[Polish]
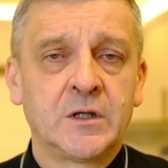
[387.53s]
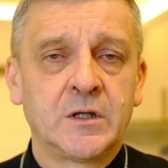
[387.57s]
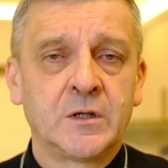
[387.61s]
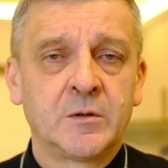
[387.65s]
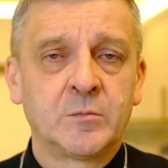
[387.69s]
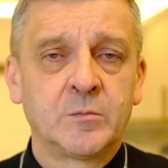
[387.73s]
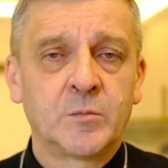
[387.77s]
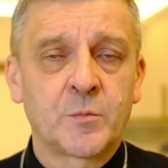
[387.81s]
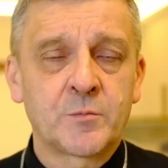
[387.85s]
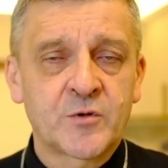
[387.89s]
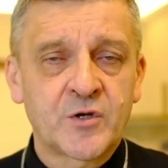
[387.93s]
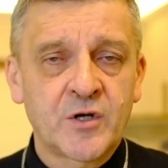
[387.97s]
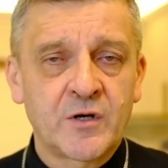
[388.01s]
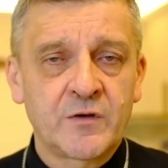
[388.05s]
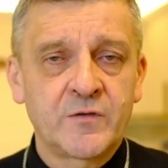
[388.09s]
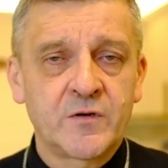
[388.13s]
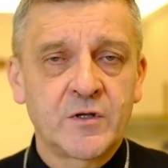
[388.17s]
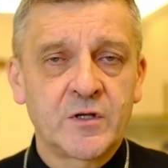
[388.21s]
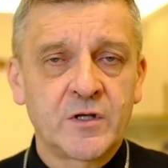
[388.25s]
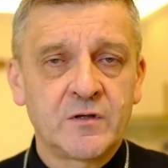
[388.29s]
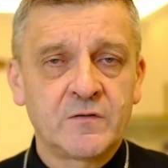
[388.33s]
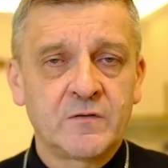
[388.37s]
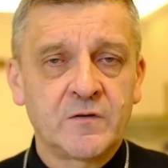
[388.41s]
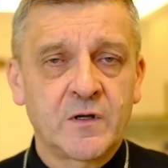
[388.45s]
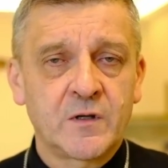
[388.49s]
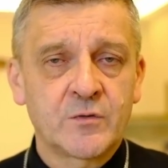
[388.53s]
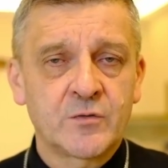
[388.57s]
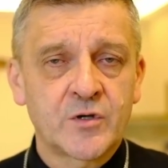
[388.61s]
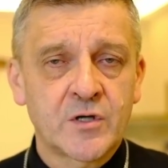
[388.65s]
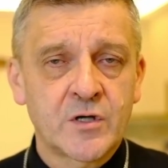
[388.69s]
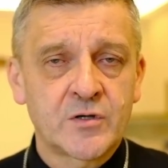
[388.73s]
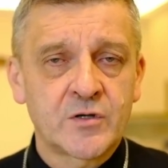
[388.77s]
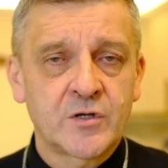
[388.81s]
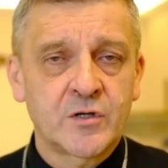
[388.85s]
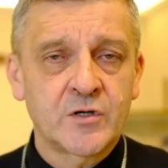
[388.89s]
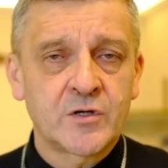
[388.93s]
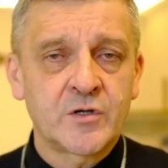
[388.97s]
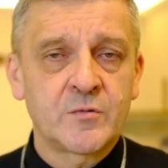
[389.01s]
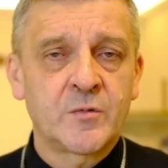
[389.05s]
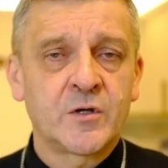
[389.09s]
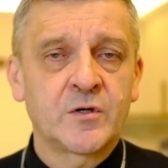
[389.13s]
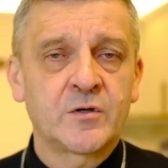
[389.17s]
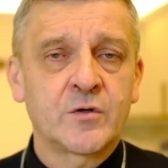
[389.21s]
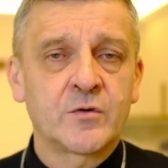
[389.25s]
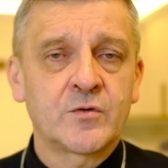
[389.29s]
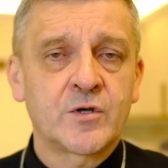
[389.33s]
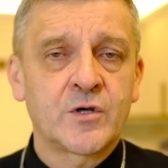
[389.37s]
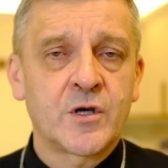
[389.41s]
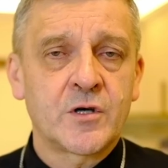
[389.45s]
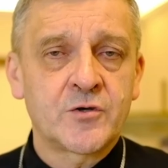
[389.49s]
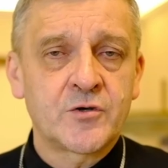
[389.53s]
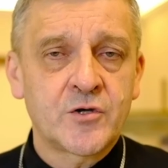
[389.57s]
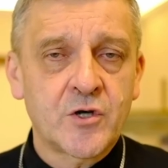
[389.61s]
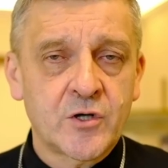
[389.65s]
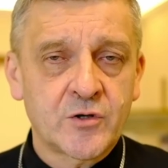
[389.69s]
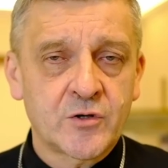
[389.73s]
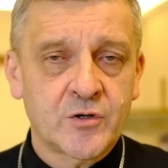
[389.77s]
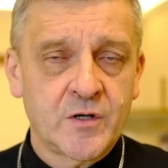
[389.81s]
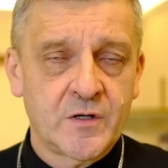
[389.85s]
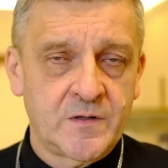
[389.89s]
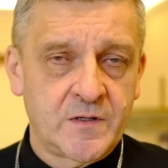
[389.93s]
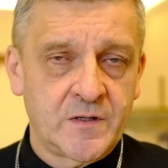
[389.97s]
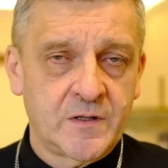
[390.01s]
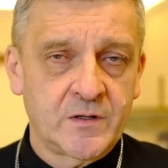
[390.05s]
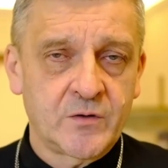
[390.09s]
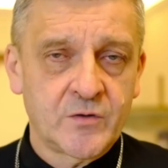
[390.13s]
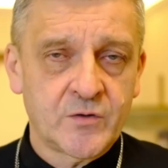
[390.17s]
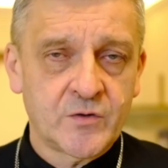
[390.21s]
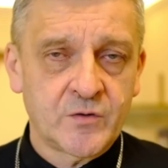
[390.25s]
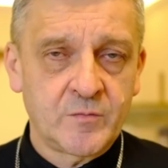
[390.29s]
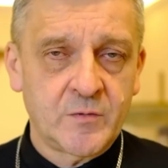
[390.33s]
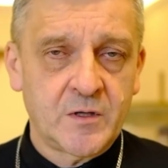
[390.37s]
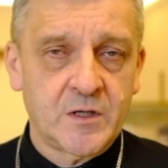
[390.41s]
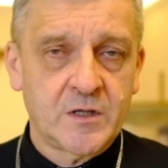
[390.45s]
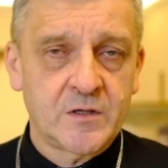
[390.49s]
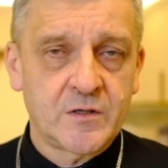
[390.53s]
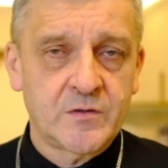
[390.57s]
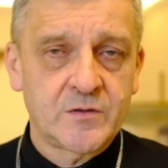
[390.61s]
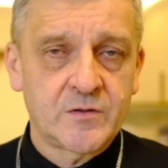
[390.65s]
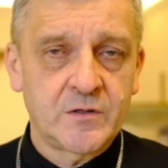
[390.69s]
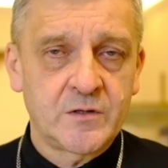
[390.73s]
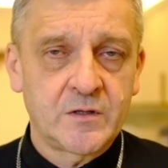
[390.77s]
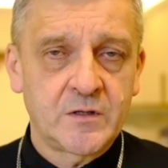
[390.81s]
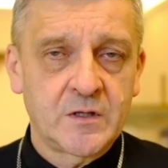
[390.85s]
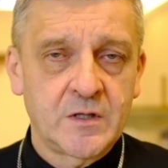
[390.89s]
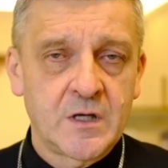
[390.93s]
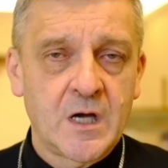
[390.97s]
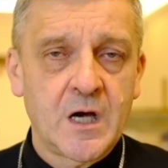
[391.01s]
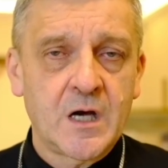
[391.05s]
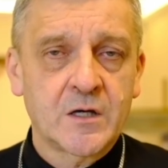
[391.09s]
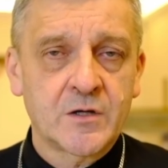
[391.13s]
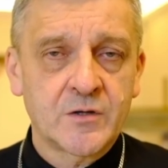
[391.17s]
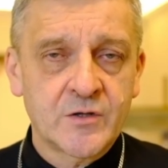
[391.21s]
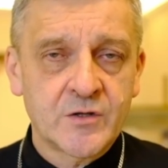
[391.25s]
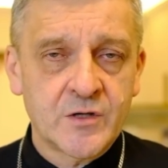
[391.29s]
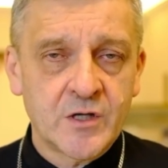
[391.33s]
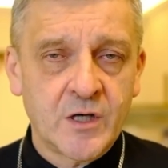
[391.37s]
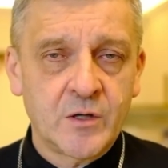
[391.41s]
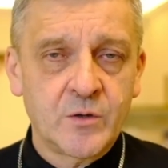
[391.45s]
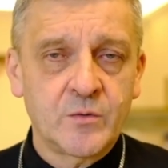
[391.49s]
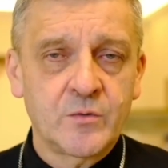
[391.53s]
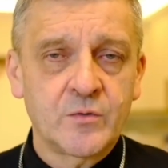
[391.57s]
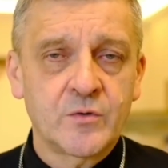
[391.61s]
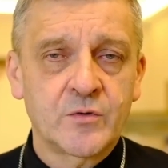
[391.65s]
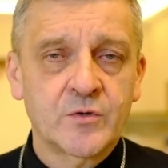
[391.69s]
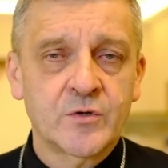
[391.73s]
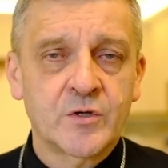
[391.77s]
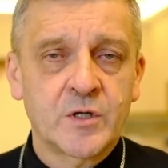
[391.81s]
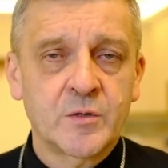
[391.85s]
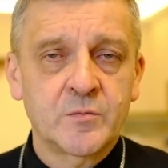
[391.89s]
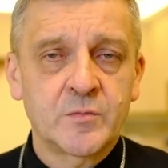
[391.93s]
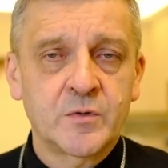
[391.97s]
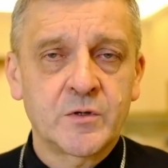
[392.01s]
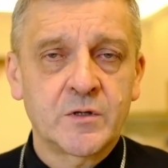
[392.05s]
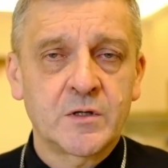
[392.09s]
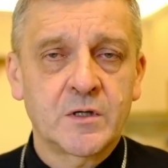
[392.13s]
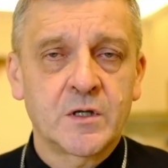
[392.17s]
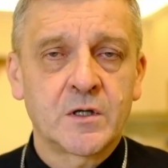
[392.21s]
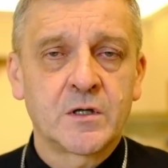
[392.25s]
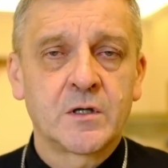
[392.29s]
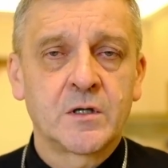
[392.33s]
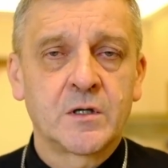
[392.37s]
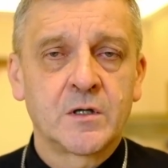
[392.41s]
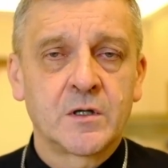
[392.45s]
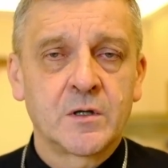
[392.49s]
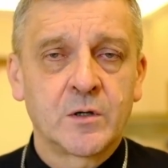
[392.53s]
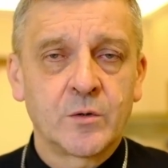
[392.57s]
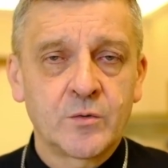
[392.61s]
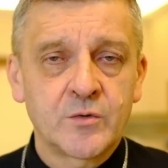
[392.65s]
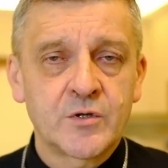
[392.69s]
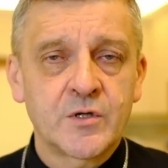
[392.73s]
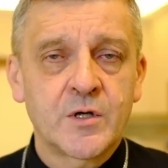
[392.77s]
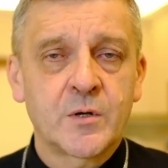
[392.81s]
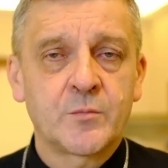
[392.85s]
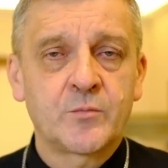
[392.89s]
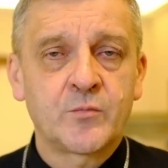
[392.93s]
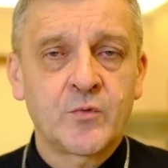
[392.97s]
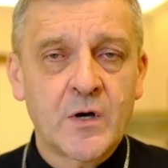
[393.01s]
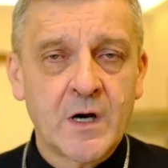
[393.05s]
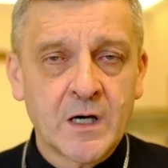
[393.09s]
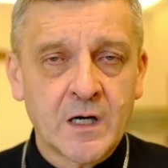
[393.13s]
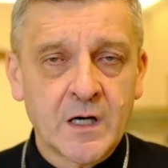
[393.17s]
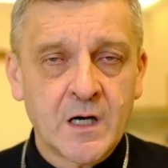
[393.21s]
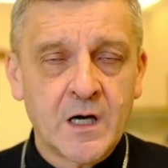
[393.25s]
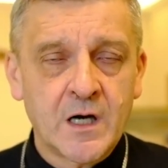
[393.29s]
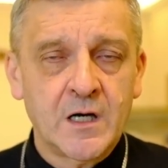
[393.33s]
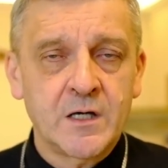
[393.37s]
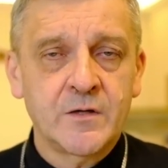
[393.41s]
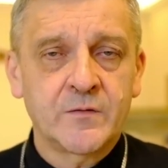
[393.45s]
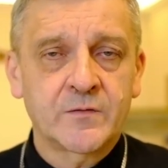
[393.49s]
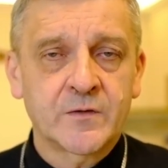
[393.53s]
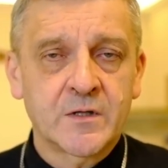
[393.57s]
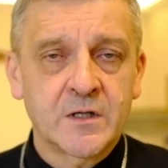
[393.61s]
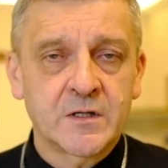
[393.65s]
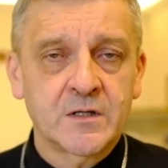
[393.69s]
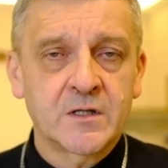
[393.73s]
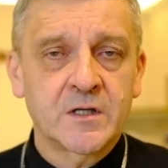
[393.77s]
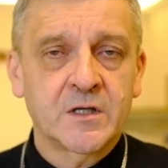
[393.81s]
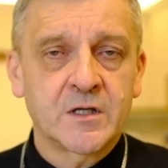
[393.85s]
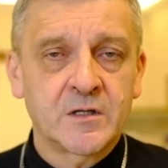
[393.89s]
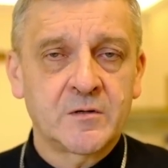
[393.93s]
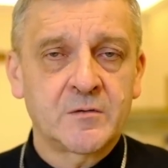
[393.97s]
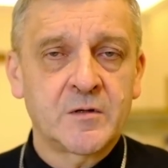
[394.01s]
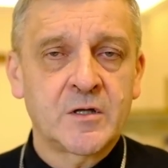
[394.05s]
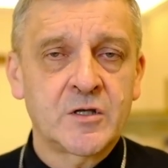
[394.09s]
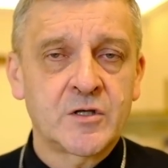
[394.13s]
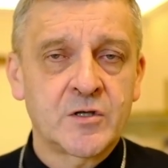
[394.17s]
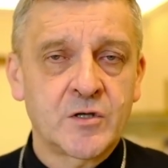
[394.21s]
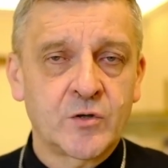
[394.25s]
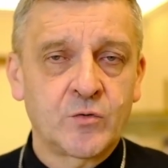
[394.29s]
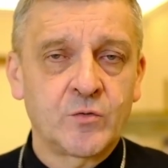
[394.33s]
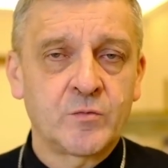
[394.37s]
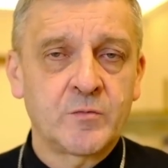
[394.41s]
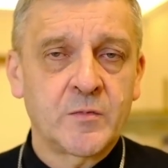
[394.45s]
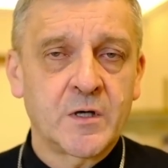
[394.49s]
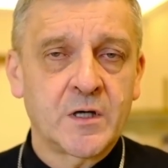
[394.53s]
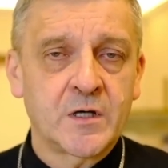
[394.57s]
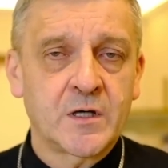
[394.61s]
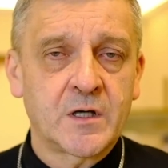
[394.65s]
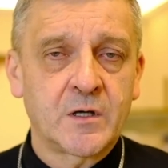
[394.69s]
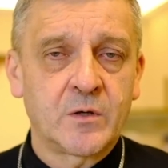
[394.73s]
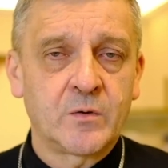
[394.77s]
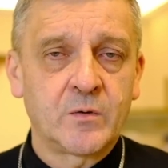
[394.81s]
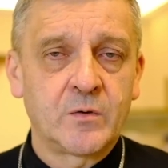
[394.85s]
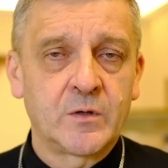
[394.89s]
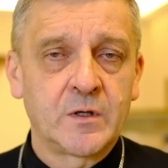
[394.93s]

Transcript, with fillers: bo przewidywał, że Żydzi będą się cieszyć z jego śmierci, a chciał, żeby ludzie płakali wtedy, kiedy będzie umierał,